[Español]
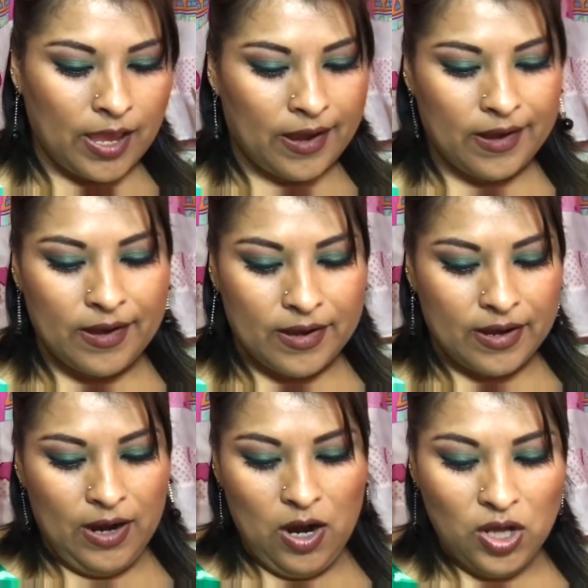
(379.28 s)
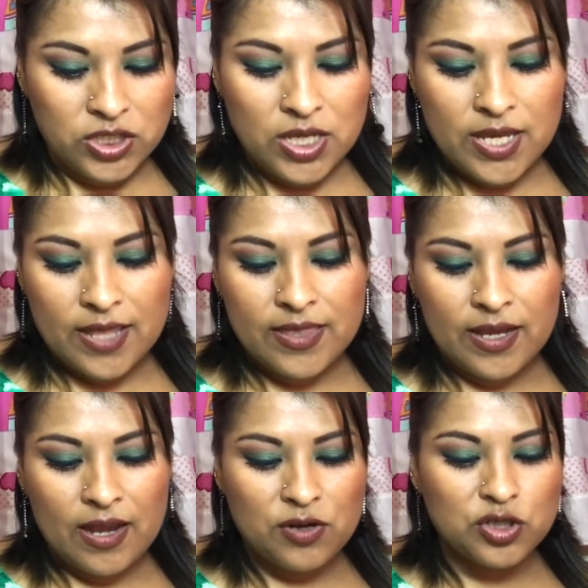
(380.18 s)
Ah, lo siguiente
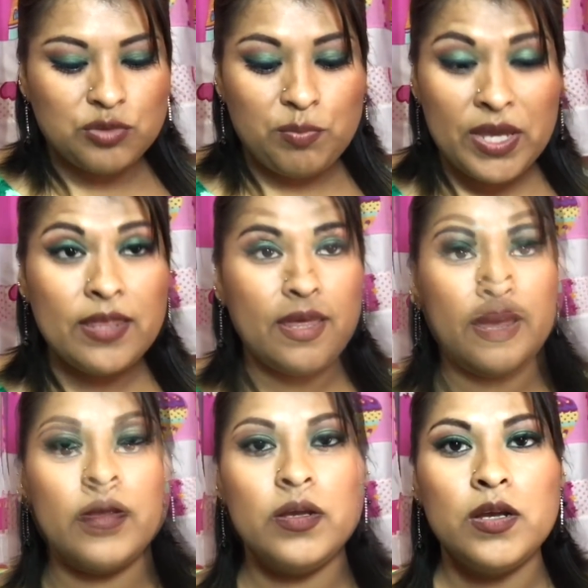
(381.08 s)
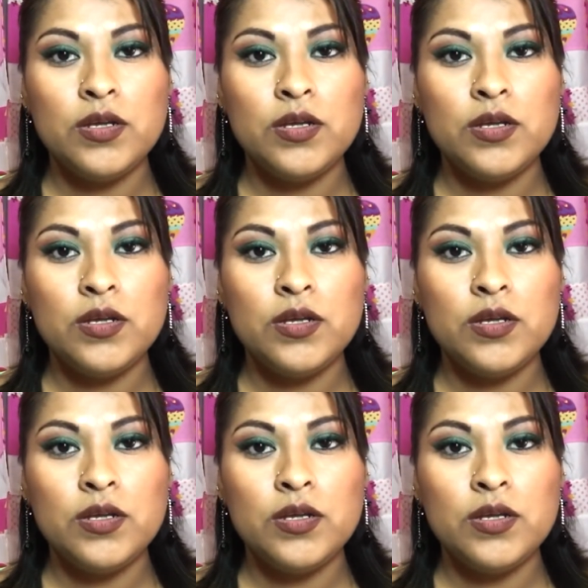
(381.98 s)
que nos piden